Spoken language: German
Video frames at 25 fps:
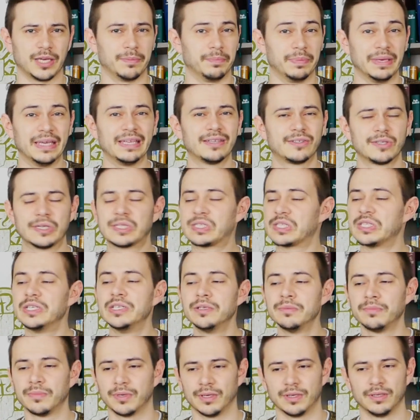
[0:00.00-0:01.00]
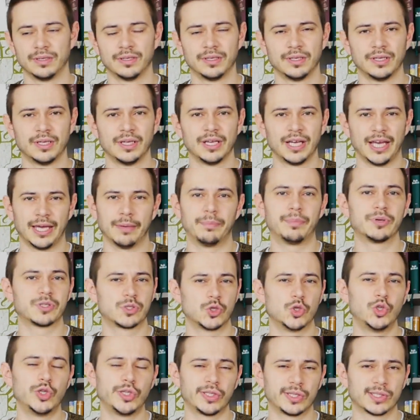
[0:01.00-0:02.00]
Gebet ist immer ein
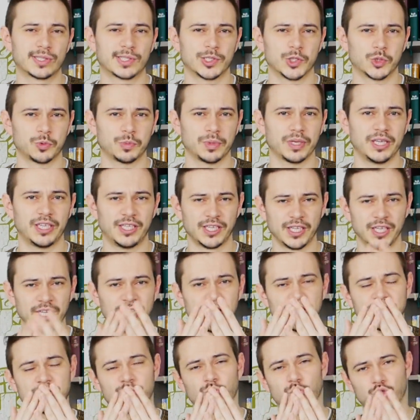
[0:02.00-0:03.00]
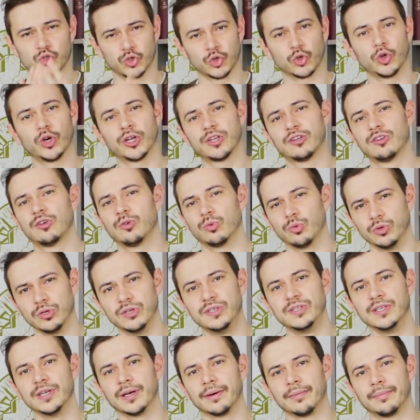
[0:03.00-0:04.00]
persönliches Gespräch zwischen Gott
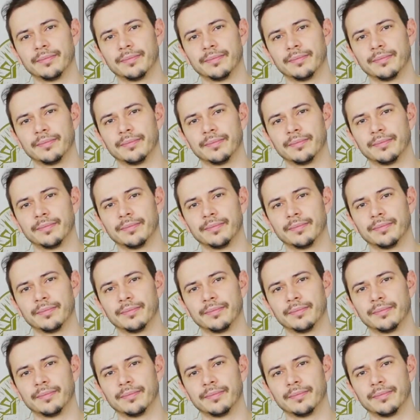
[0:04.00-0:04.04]
und dir.